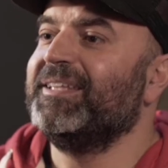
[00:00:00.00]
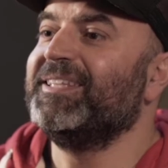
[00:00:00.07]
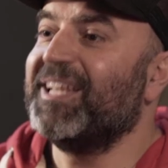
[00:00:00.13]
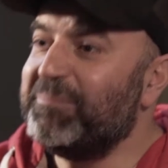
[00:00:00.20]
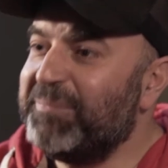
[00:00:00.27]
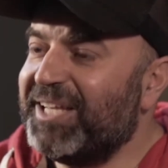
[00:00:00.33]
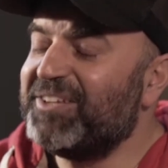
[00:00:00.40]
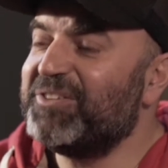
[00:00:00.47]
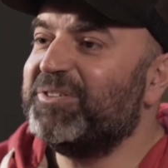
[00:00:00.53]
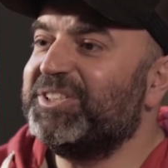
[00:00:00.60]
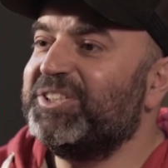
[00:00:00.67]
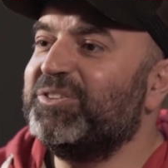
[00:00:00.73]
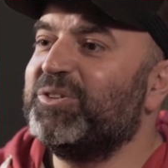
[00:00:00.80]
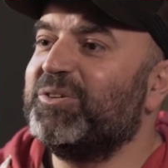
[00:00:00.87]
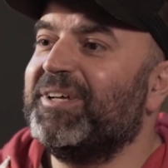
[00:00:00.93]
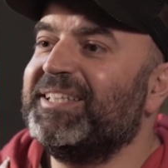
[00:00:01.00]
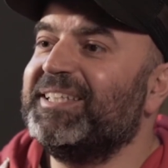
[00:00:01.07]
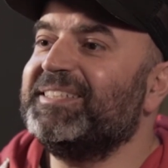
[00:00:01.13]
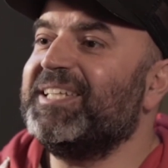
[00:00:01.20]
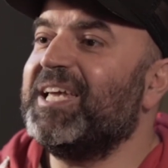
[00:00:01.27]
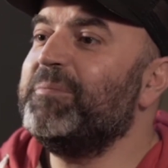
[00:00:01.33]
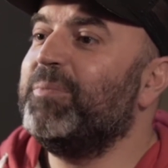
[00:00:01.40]
Dal
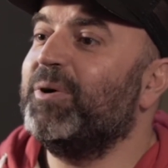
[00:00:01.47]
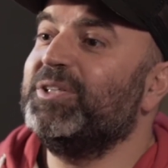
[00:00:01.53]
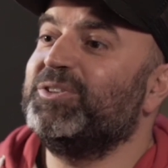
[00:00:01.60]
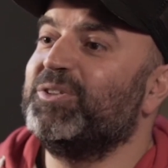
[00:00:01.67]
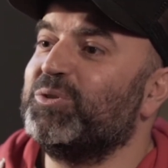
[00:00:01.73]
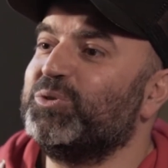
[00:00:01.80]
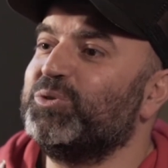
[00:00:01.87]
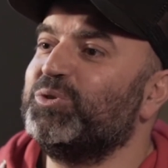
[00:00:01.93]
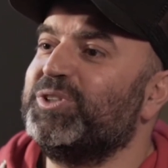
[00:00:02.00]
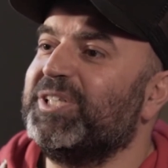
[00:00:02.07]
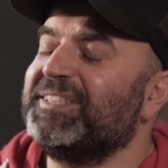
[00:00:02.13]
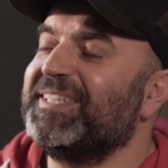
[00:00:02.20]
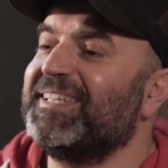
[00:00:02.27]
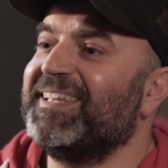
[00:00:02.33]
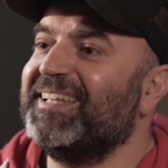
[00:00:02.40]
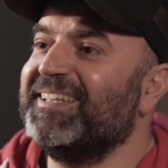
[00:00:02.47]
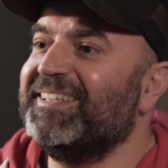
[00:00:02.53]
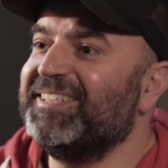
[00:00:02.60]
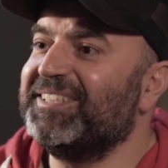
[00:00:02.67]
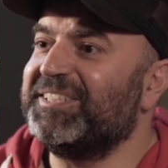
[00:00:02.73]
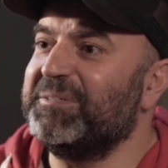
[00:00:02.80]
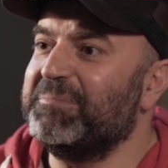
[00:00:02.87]
1996 poi sono successe
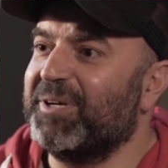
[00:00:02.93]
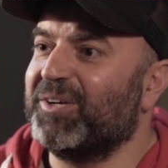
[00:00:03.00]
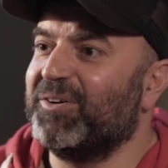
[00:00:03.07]
tantissime